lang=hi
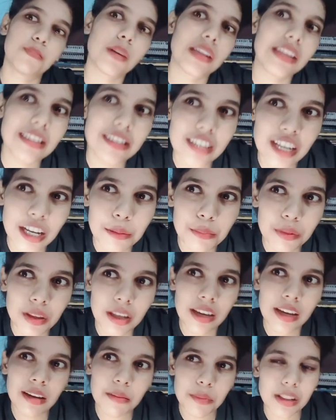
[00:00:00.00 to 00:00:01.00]
परिच्छेद
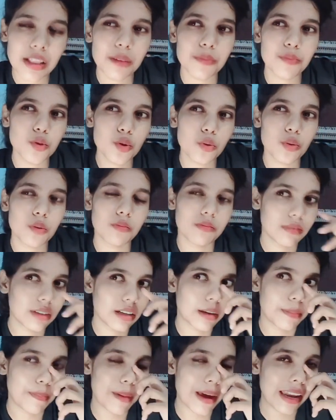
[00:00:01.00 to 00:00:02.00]
थे मतलब जो
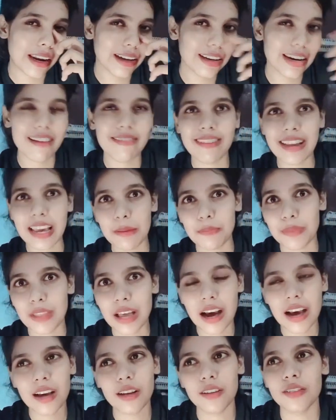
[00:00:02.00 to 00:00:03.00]
पैराग्राफ टाइप
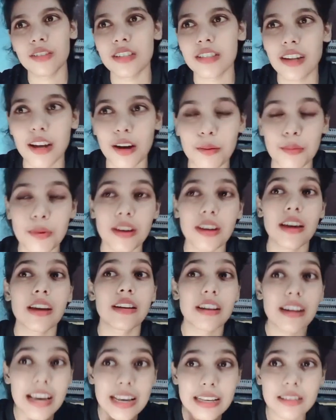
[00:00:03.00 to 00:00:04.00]
था जिसे हमें
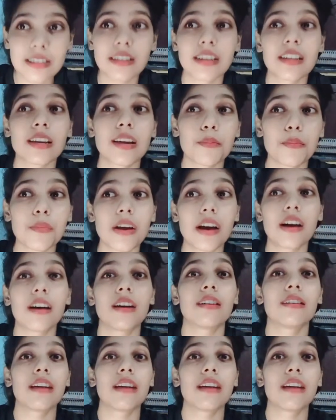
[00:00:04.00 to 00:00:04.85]
एनालाइज करके अपना